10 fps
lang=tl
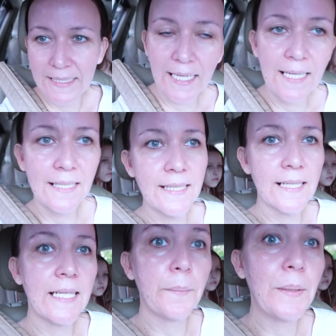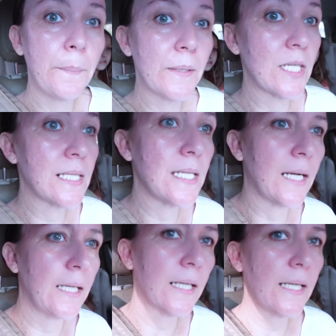Kailangan talaga namin ipacheck si
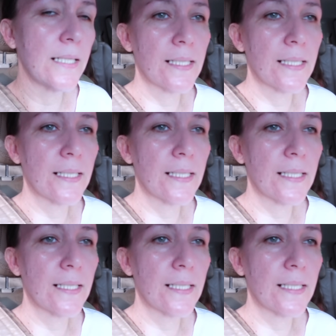Arya, guys.